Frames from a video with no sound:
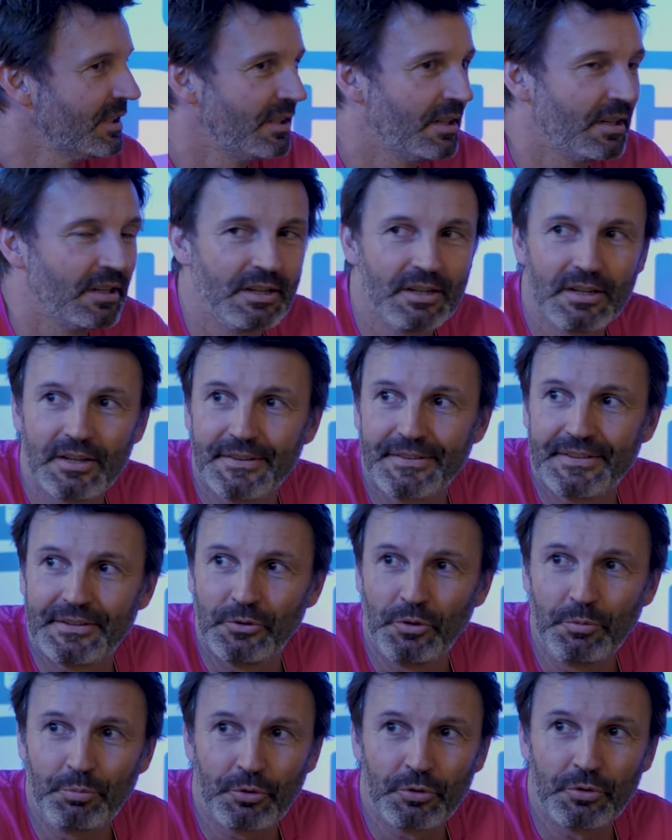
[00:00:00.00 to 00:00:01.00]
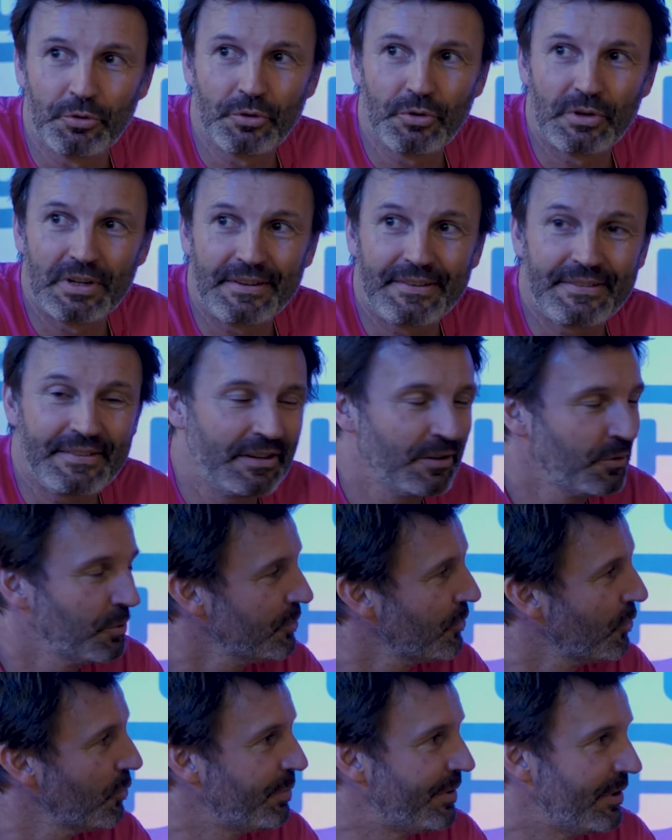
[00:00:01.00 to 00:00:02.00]
Euh, sinon, pour les cinq
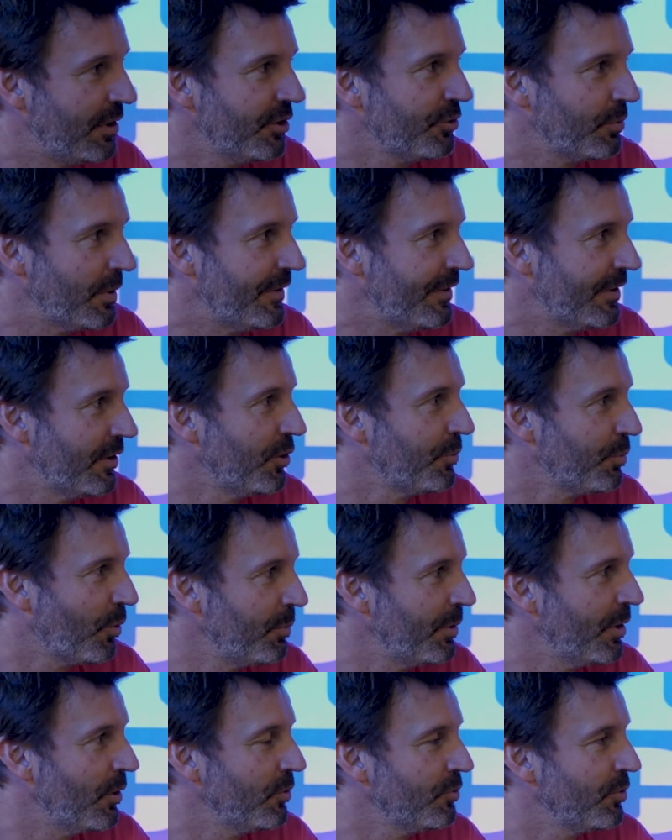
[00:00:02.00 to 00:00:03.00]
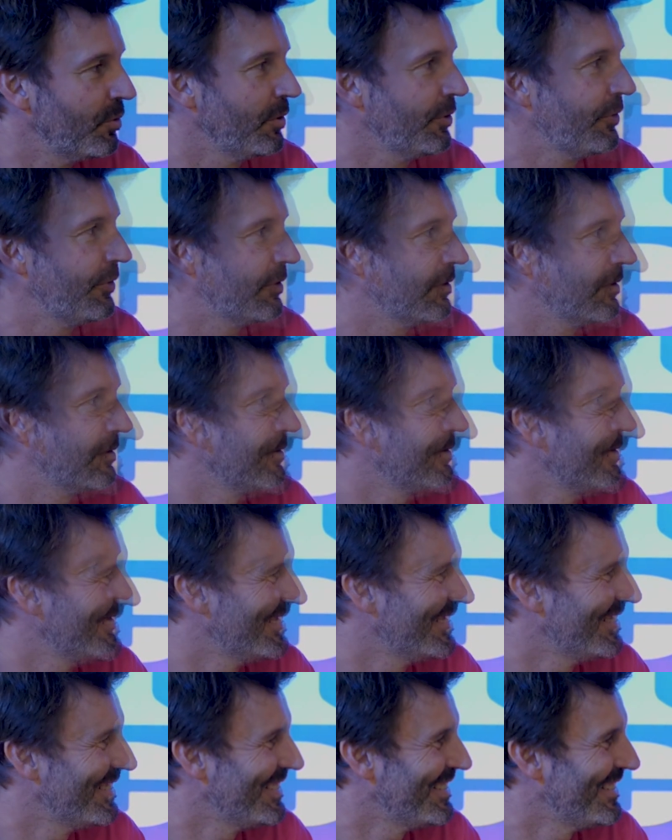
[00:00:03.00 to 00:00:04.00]
autres pilotes, c'est notre première endurance.
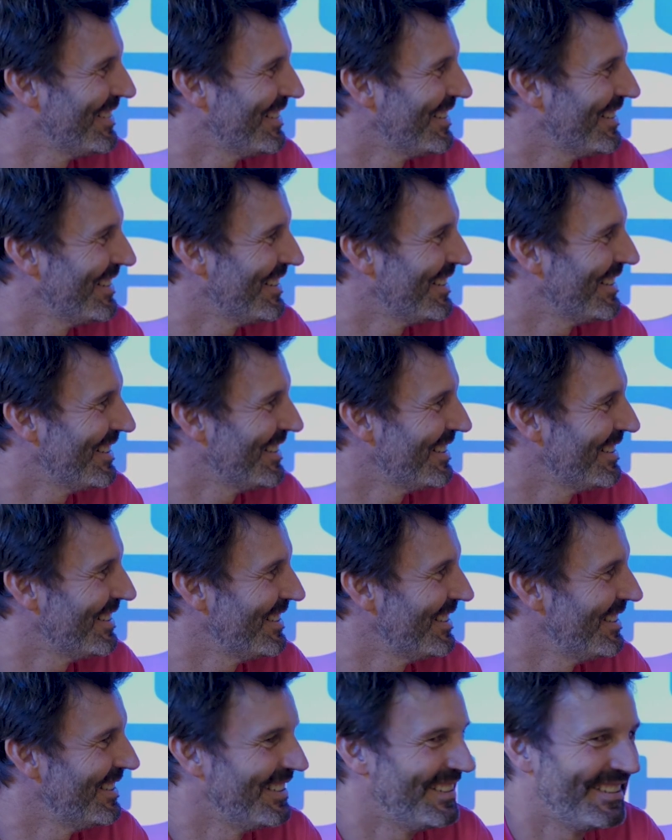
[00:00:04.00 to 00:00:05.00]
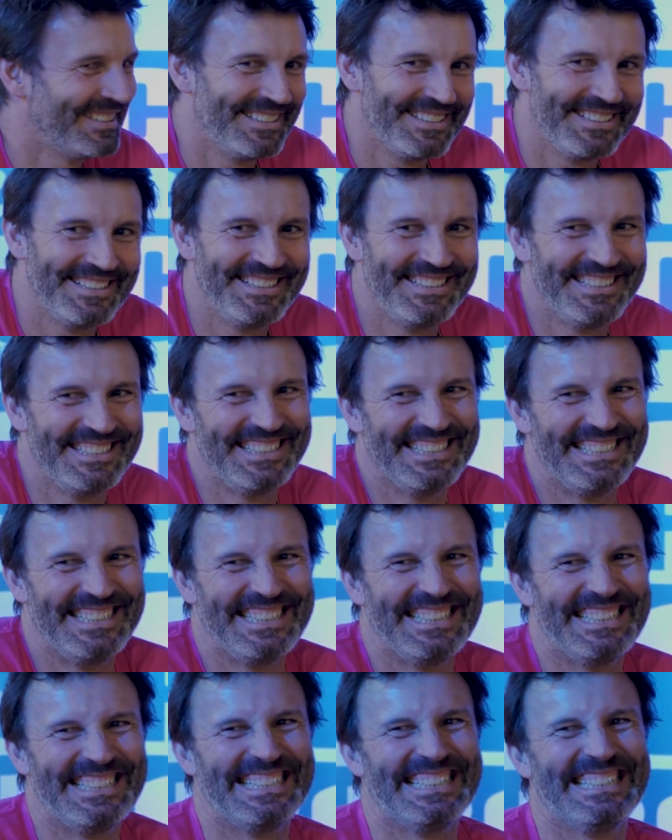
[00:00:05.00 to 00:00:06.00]
Comment tu trouves la piste Comment, tu
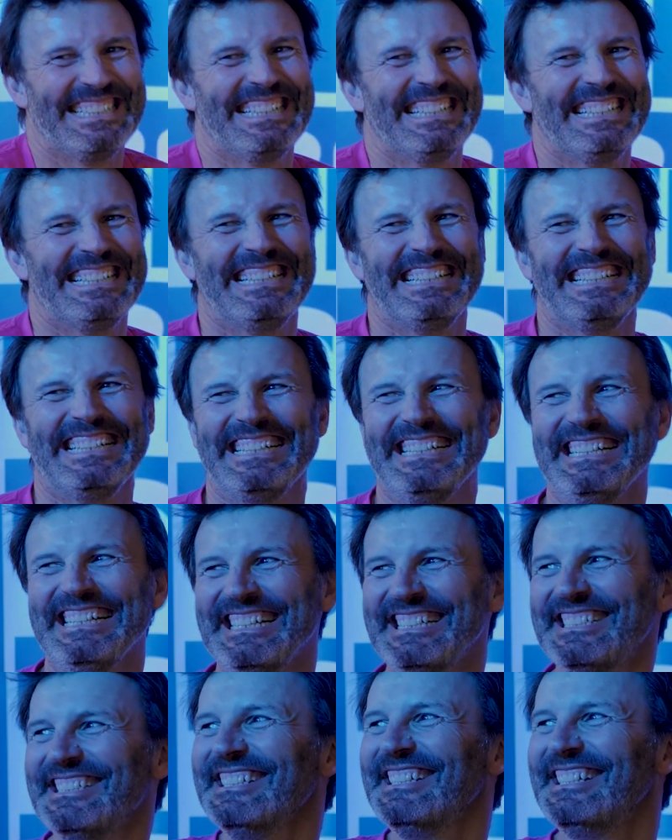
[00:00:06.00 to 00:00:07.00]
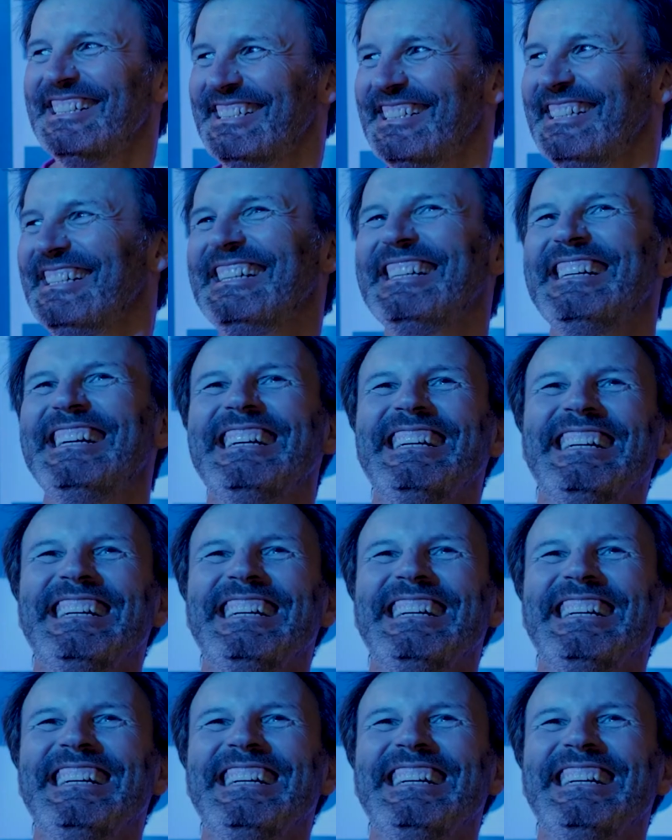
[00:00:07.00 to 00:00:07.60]
trouves la piste